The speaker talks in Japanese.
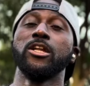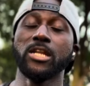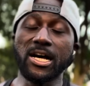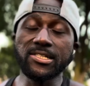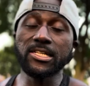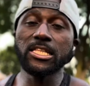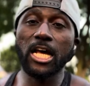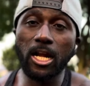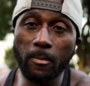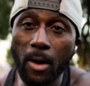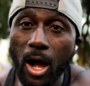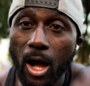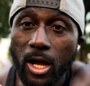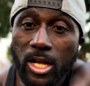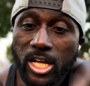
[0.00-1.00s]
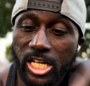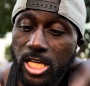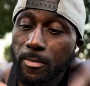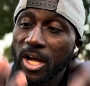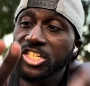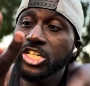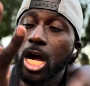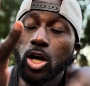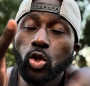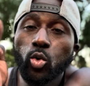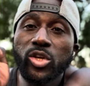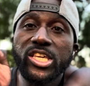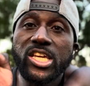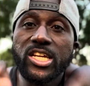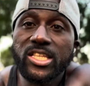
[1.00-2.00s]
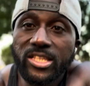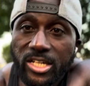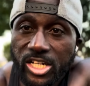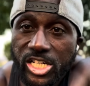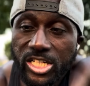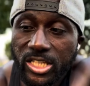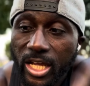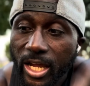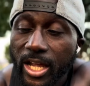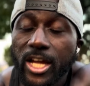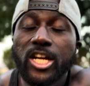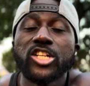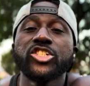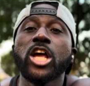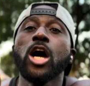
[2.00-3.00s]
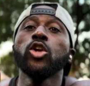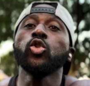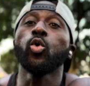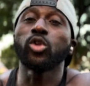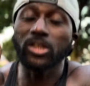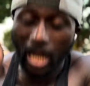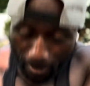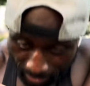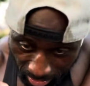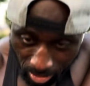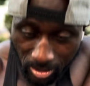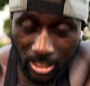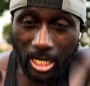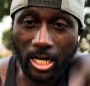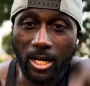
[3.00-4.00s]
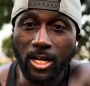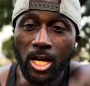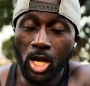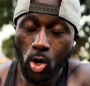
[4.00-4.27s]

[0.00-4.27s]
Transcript: なぜならば、今ちゃんと筋トレして、ちゃんと食べてるから。